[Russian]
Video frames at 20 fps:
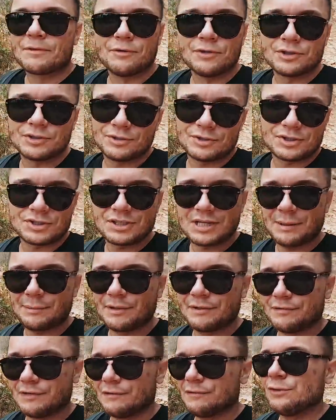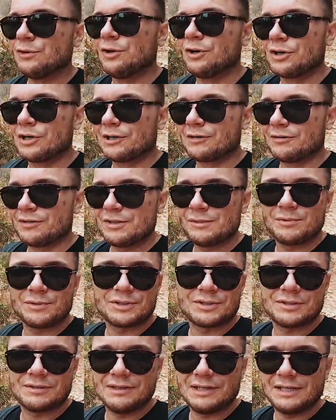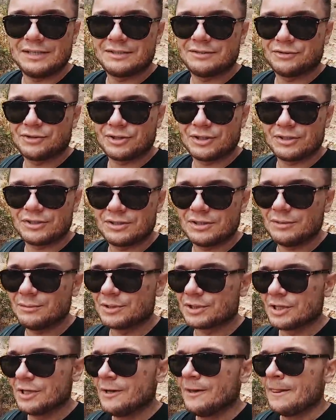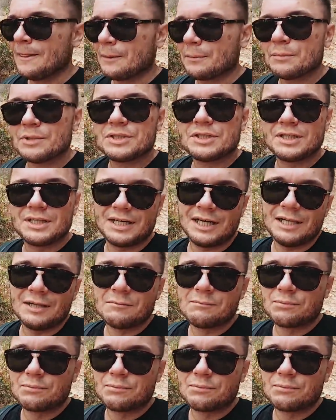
ну вот то же самое во влогах, вы не представляете. Вот наснимешь материалы